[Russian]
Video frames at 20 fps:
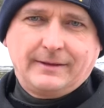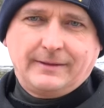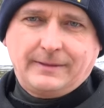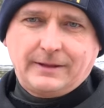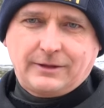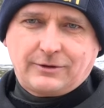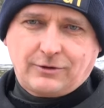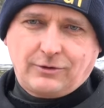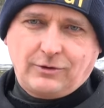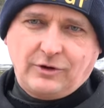
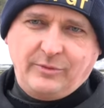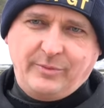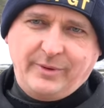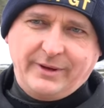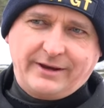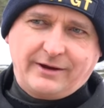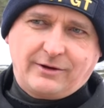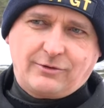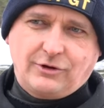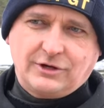на другой
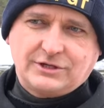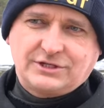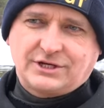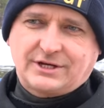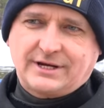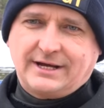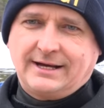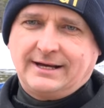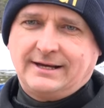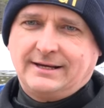берег
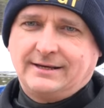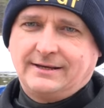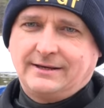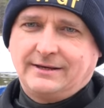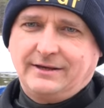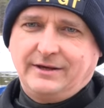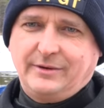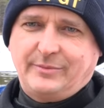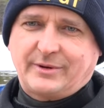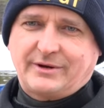озера
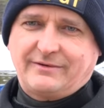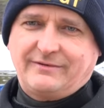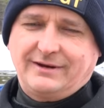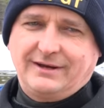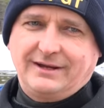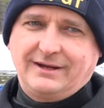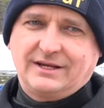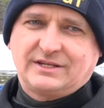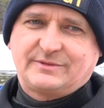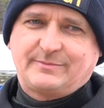и
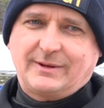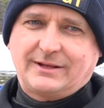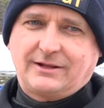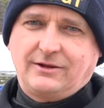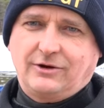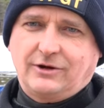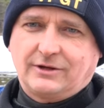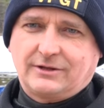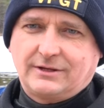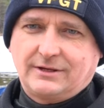провалились под
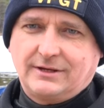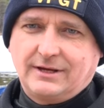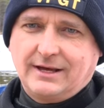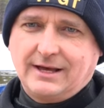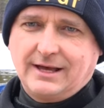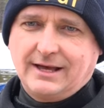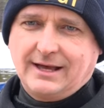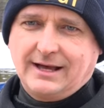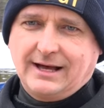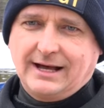лед.
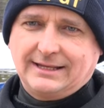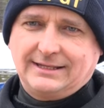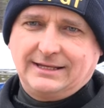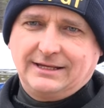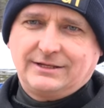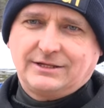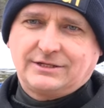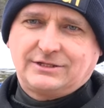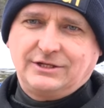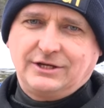
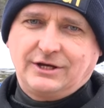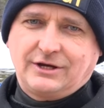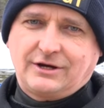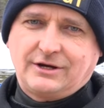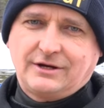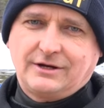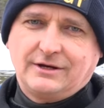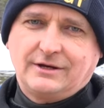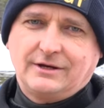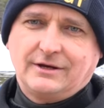Один из
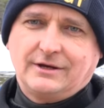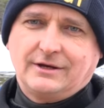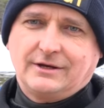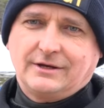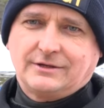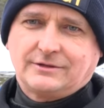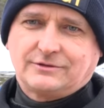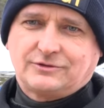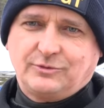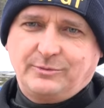них
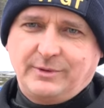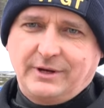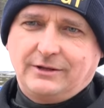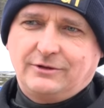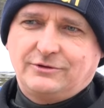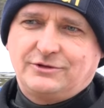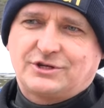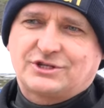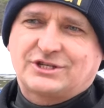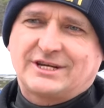
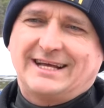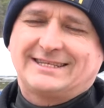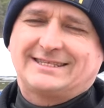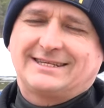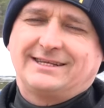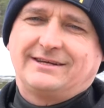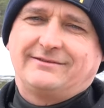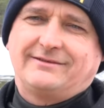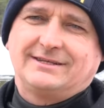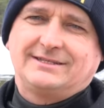сумел
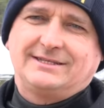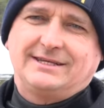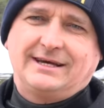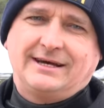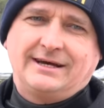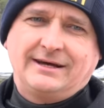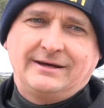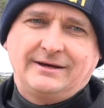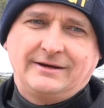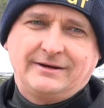удержаться на
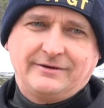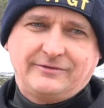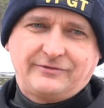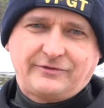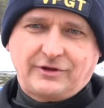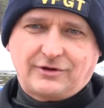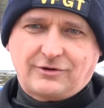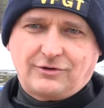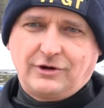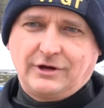воде,
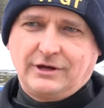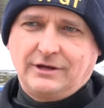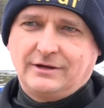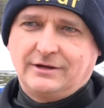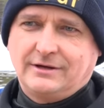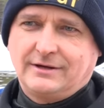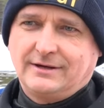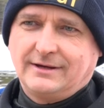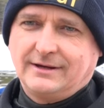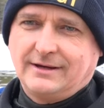
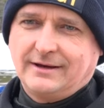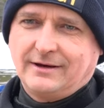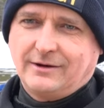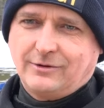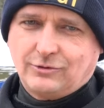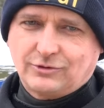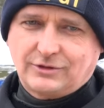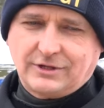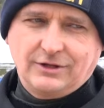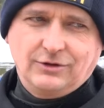второй
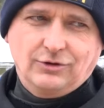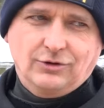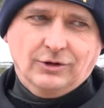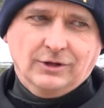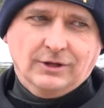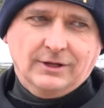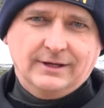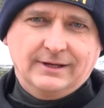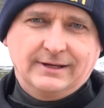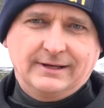
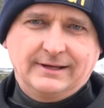утонул.